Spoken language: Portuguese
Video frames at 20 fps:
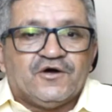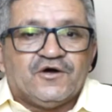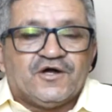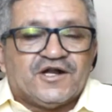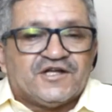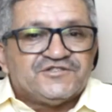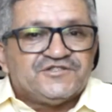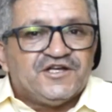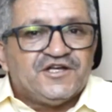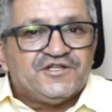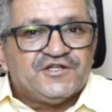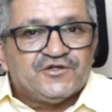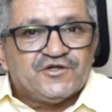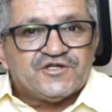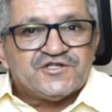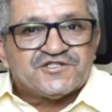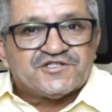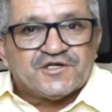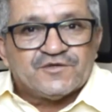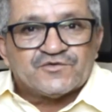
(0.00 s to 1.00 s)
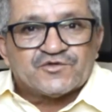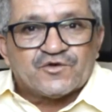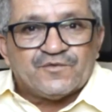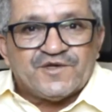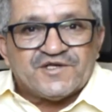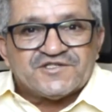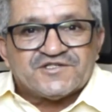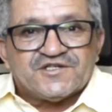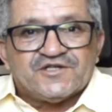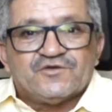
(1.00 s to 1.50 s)
Fala gente, nós estamos
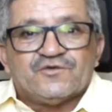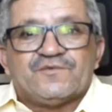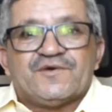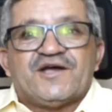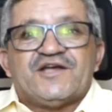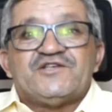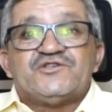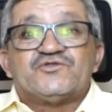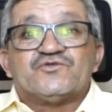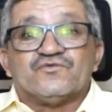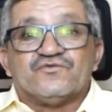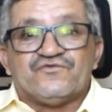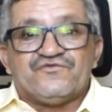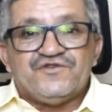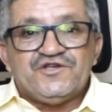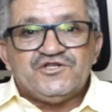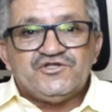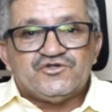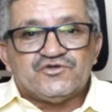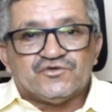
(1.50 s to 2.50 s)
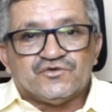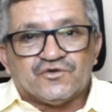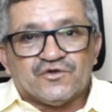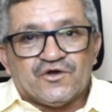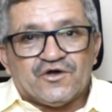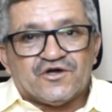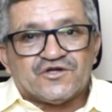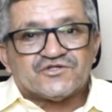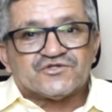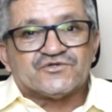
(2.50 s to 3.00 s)
começando mais um vídeo no
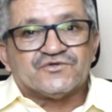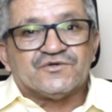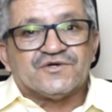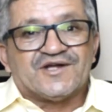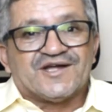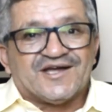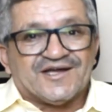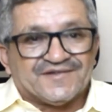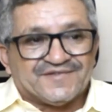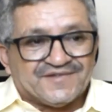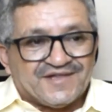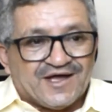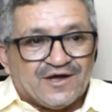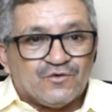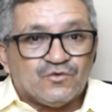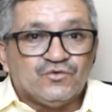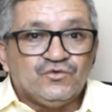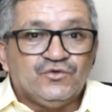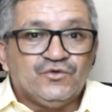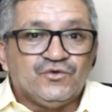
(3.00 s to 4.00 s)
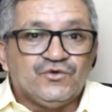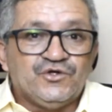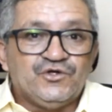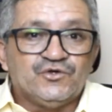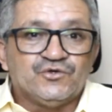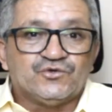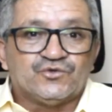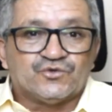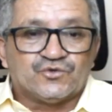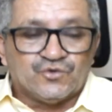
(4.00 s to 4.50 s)
nosso canal no
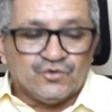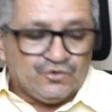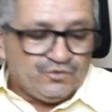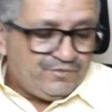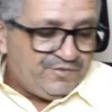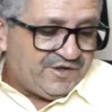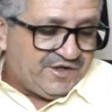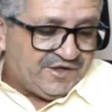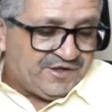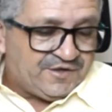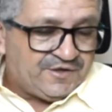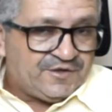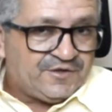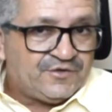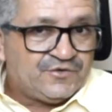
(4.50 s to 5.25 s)
YouTube.